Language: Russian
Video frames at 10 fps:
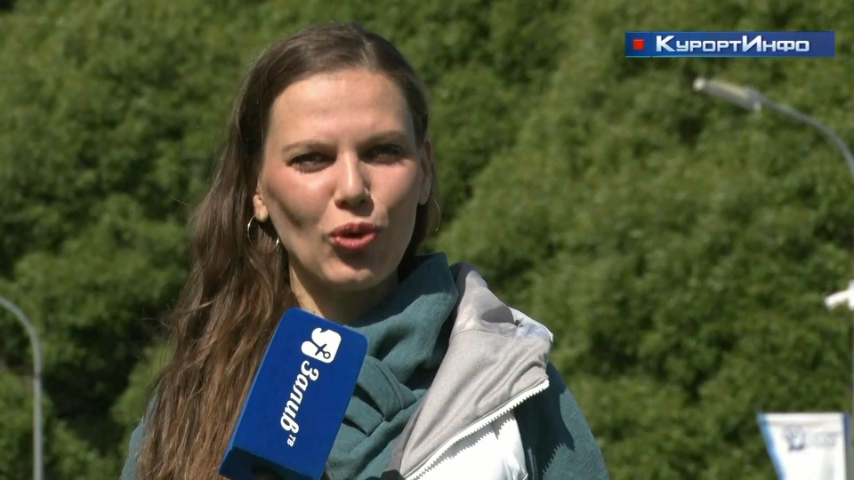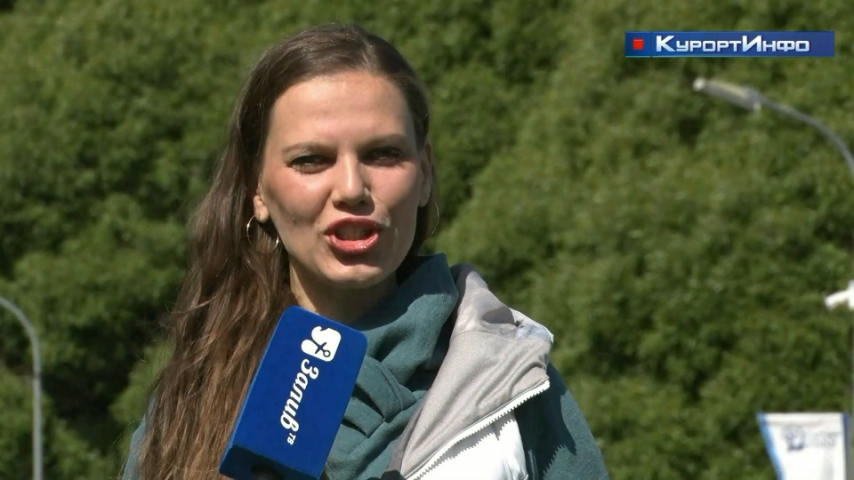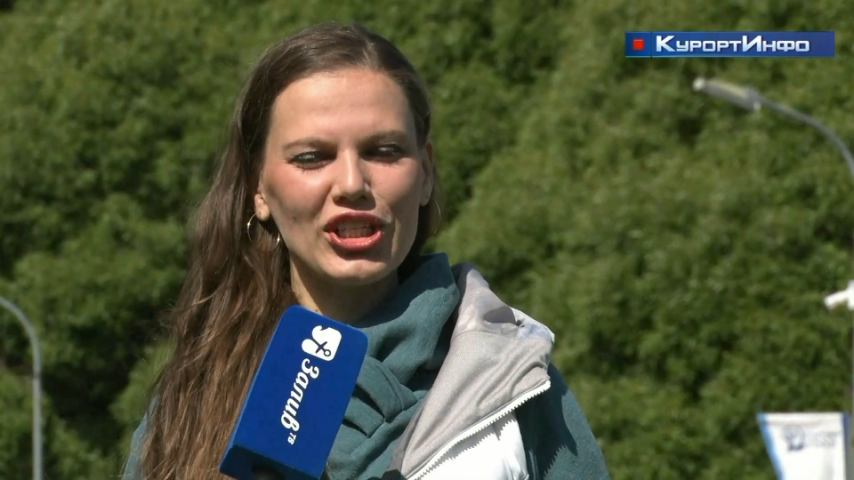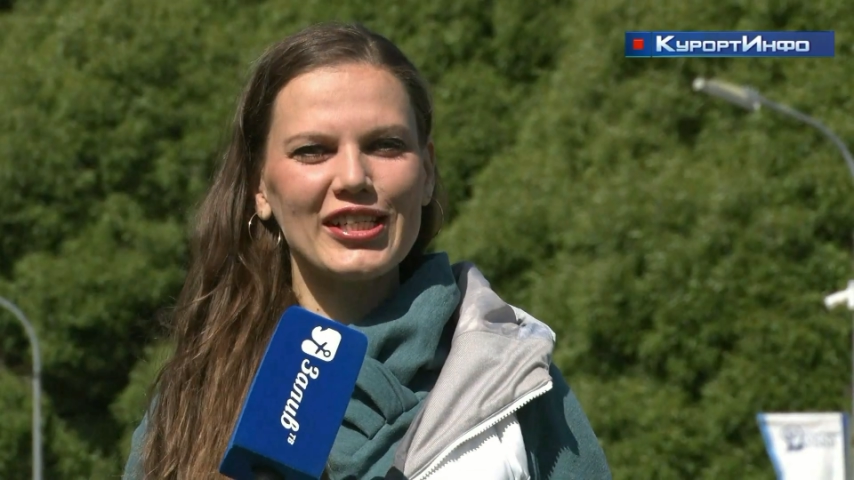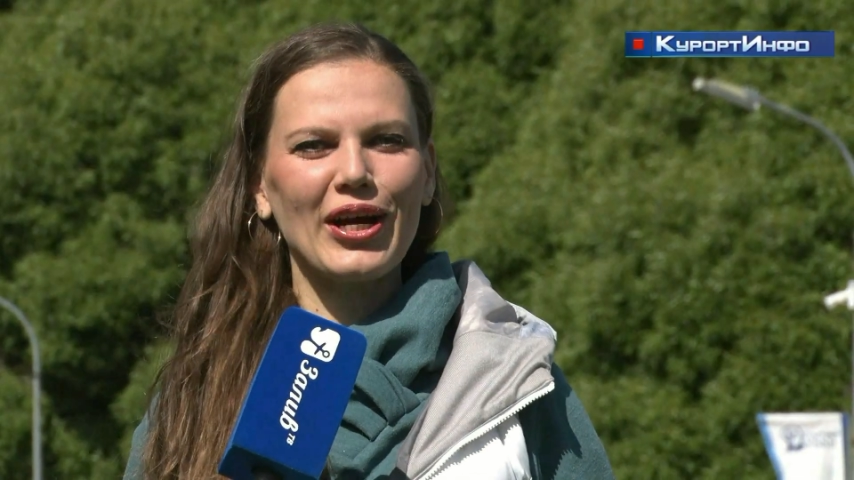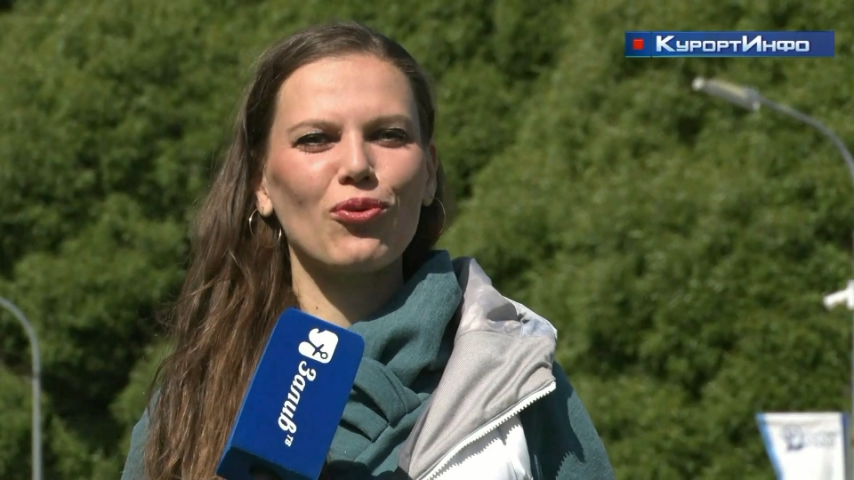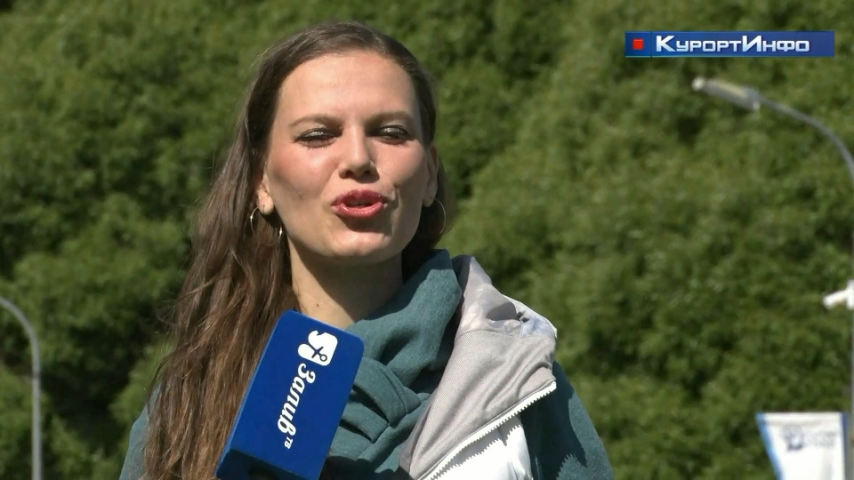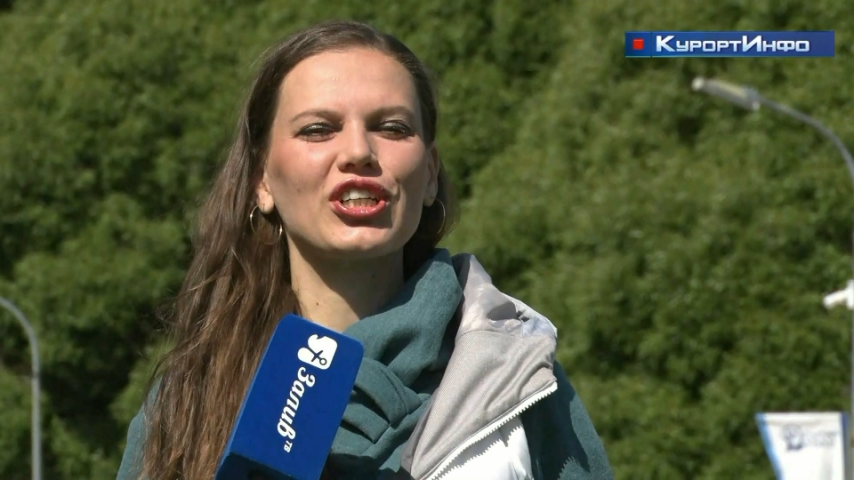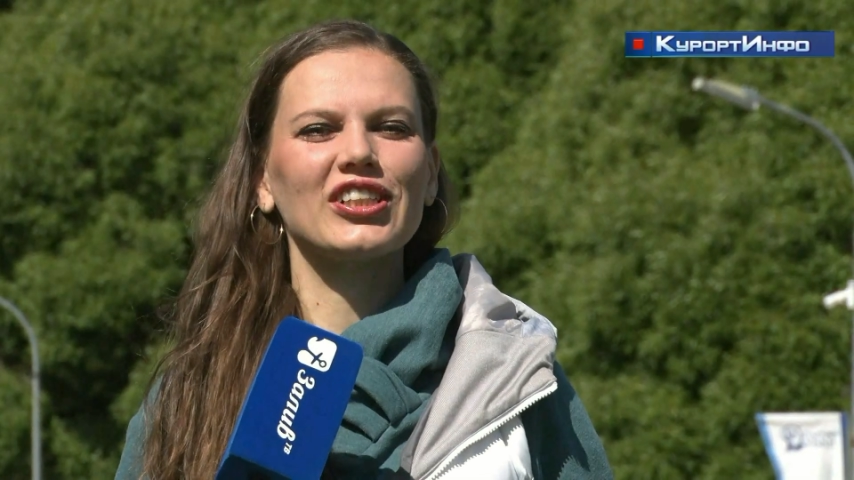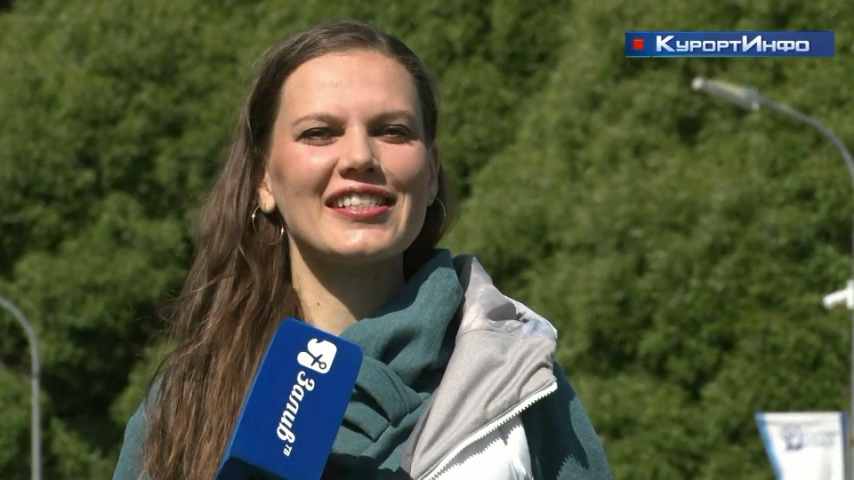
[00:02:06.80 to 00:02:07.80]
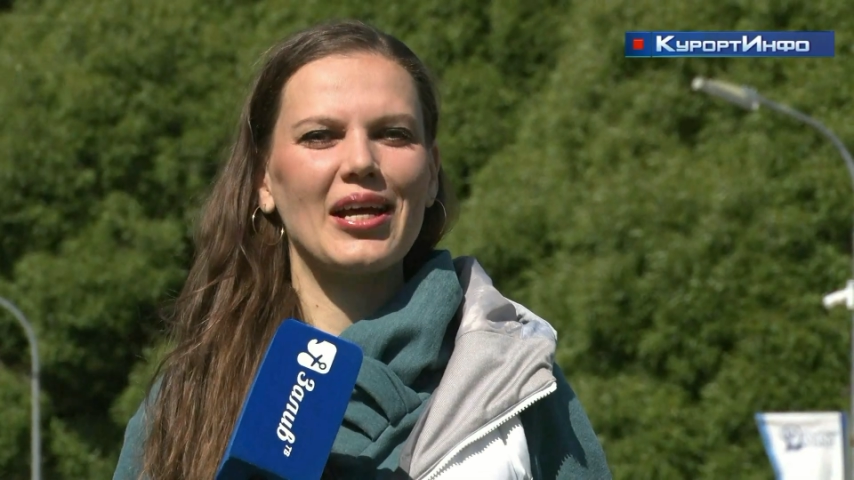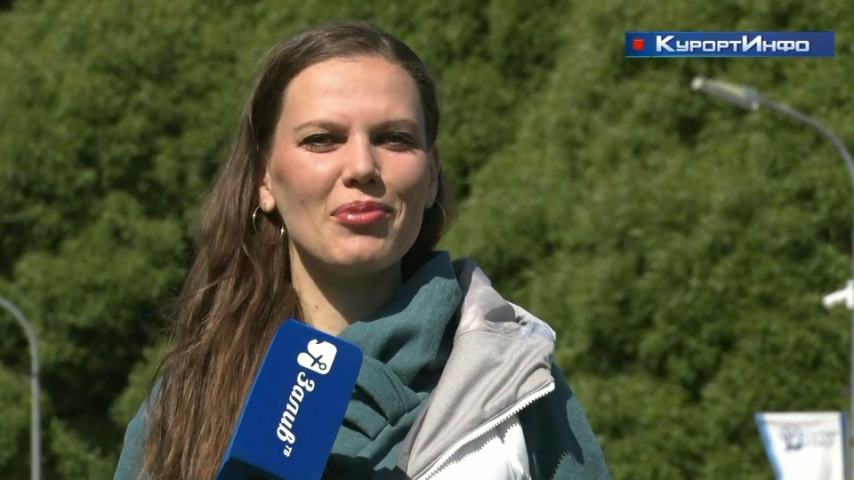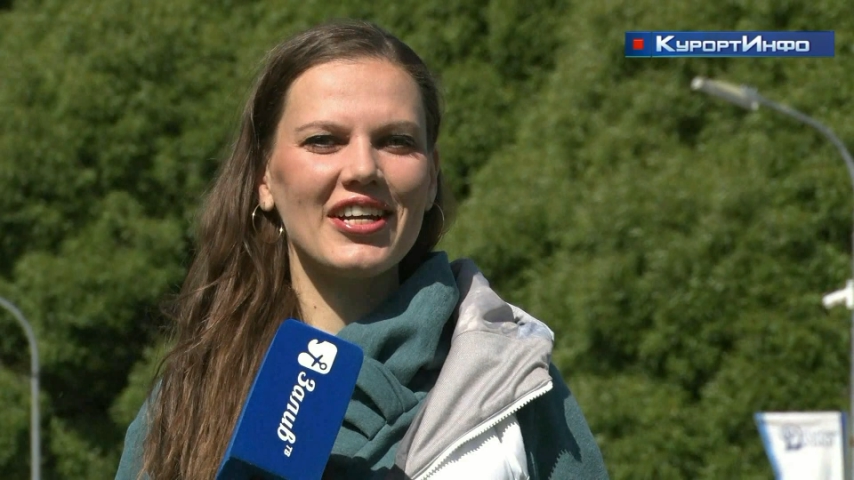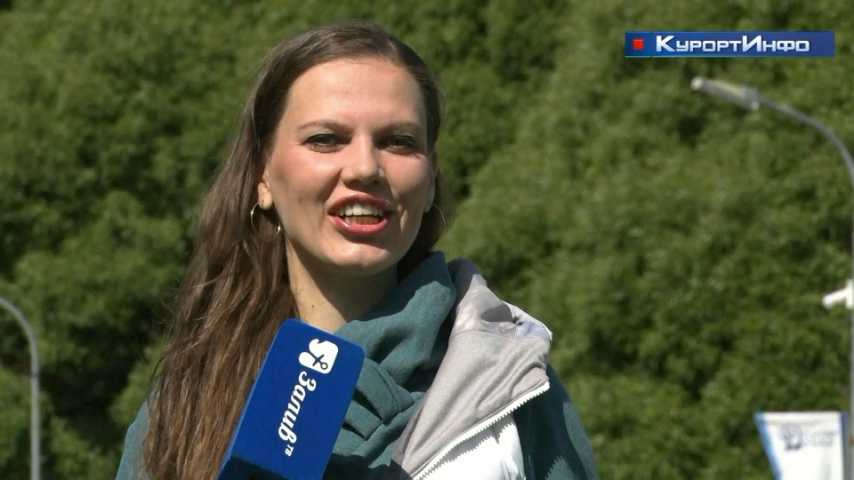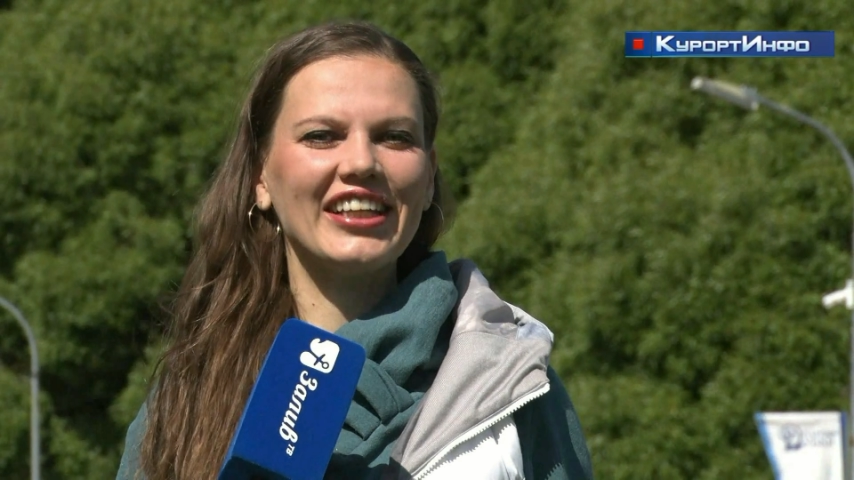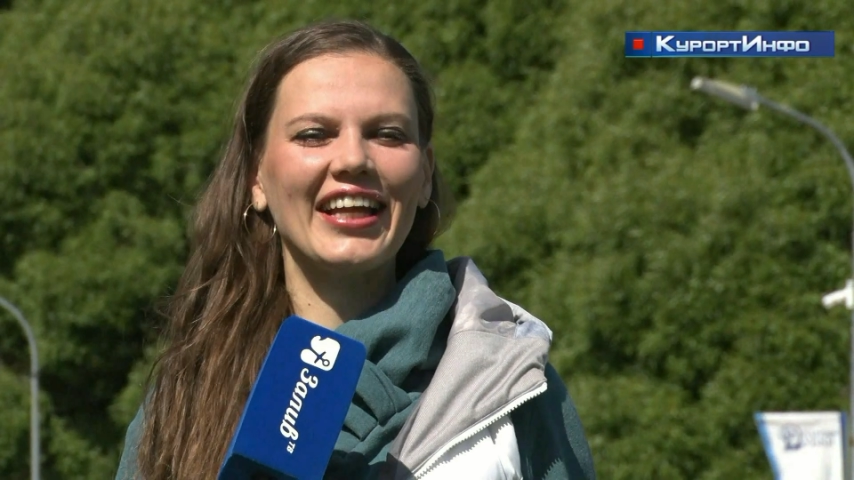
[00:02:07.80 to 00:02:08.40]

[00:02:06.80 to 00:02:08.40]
точность, хороший глазомер